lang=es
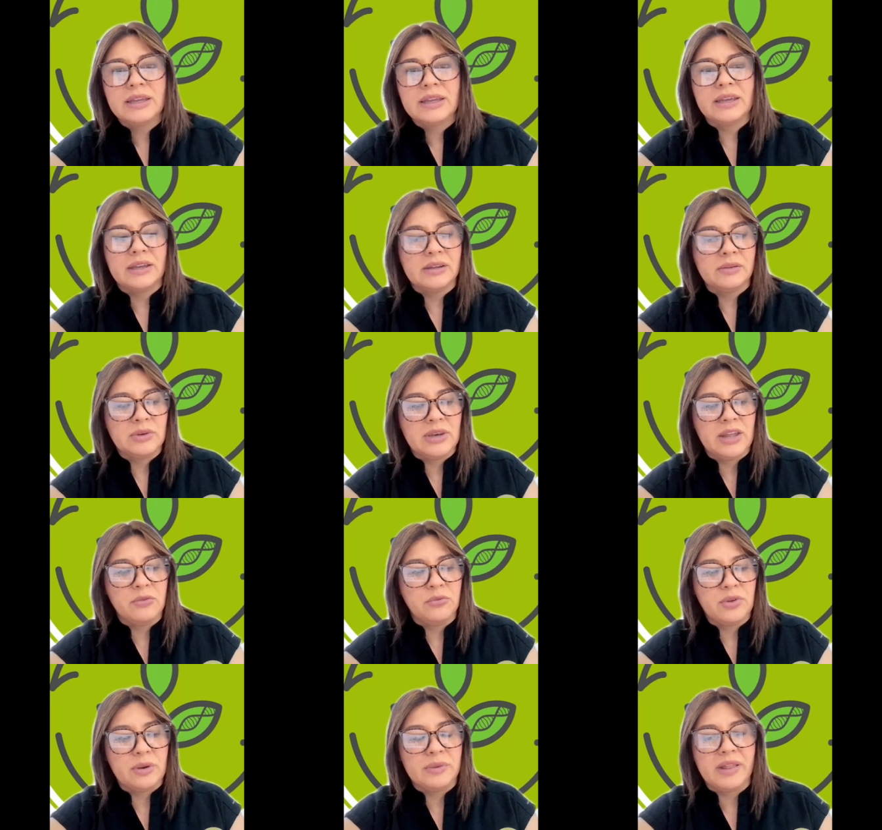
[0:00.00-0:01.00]
que es la
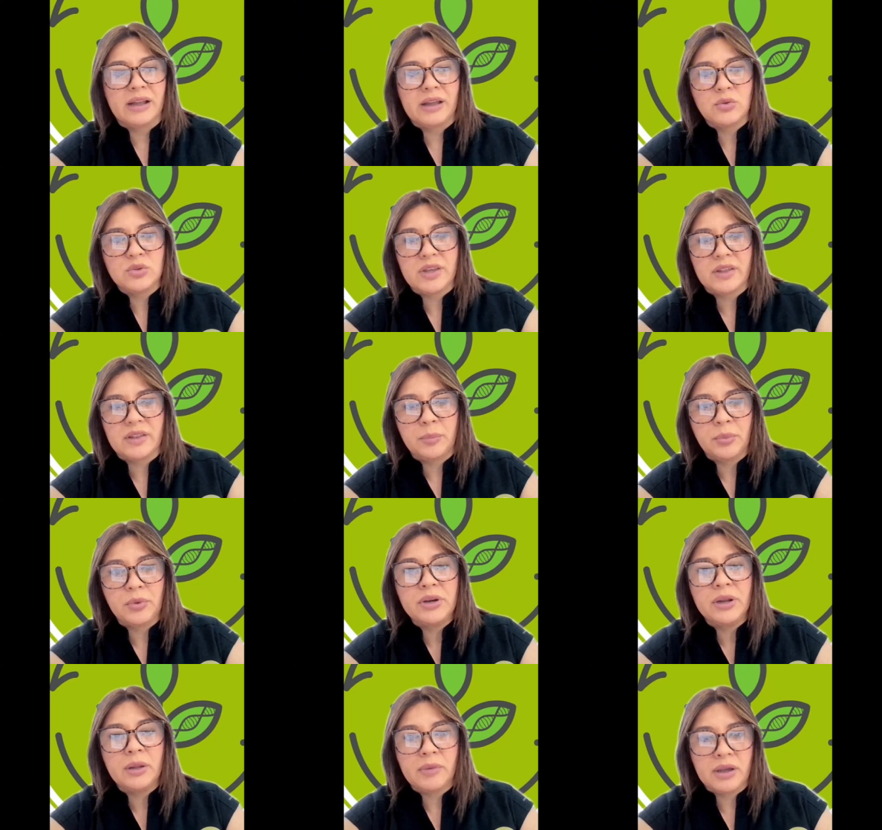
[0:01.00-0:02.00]
enfermedad causada por
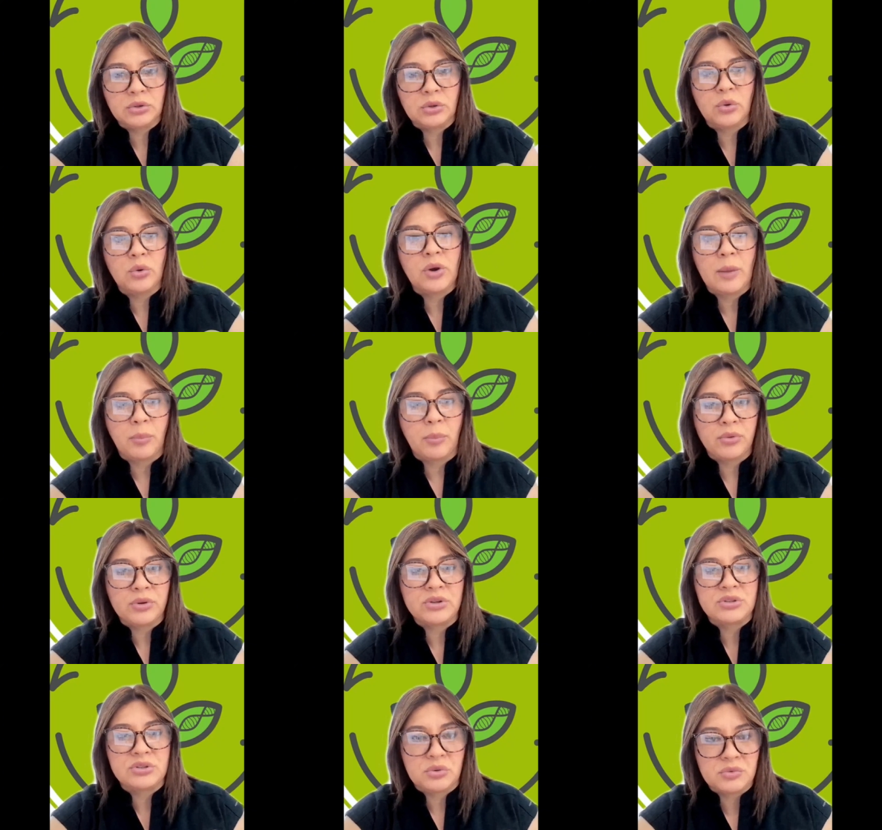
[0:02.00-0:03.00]
nematodos o la
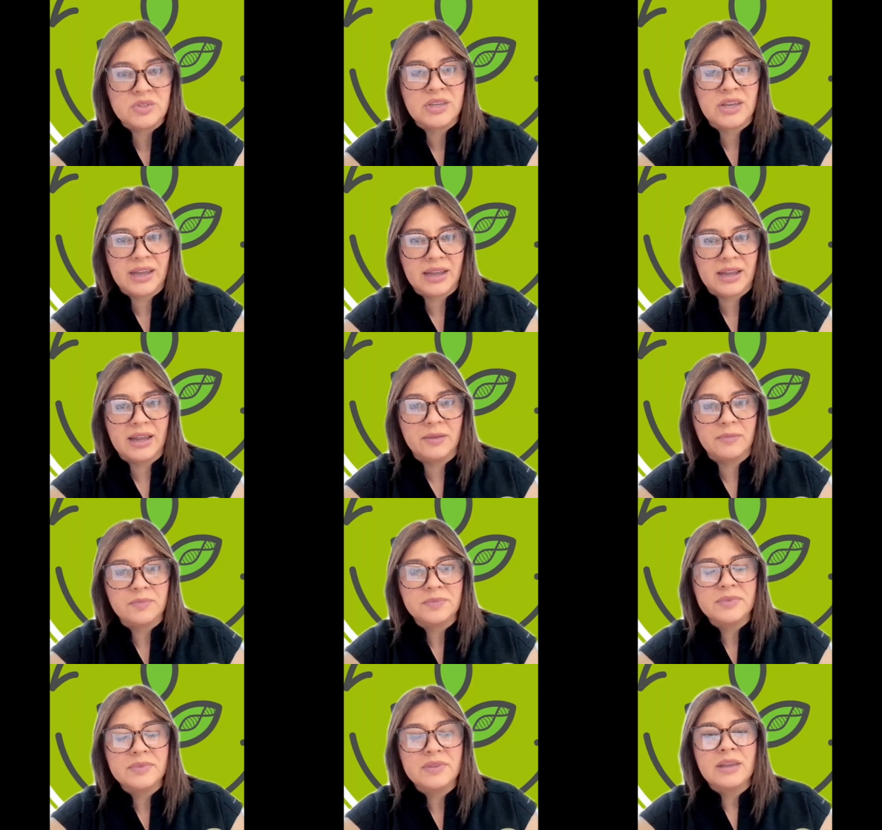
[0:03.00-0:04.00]
pudrición seca,
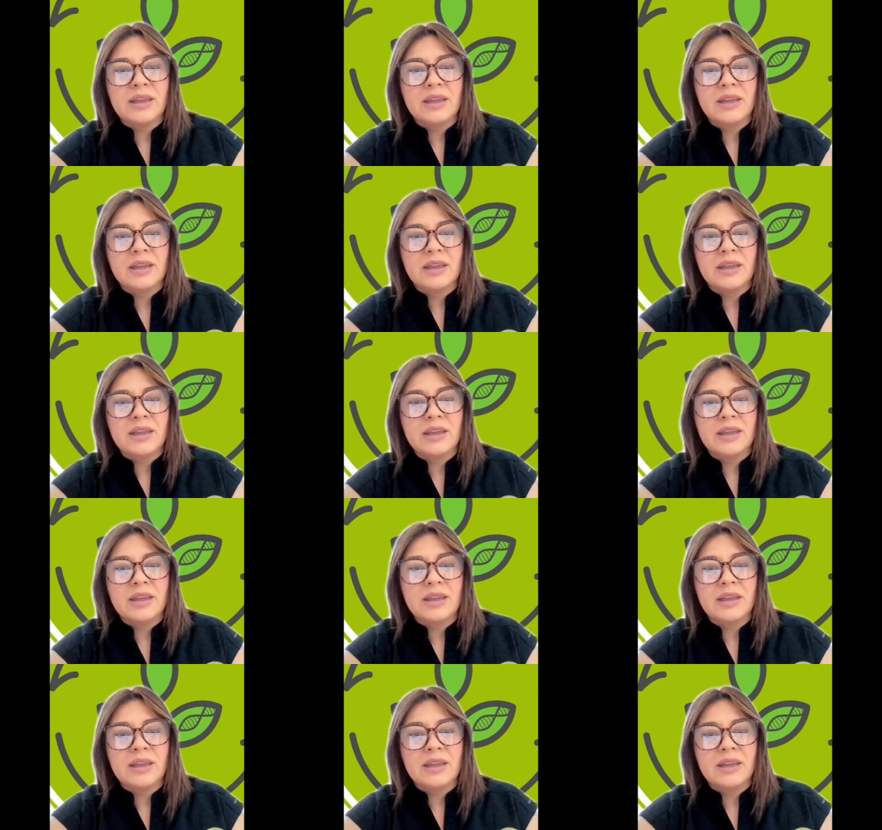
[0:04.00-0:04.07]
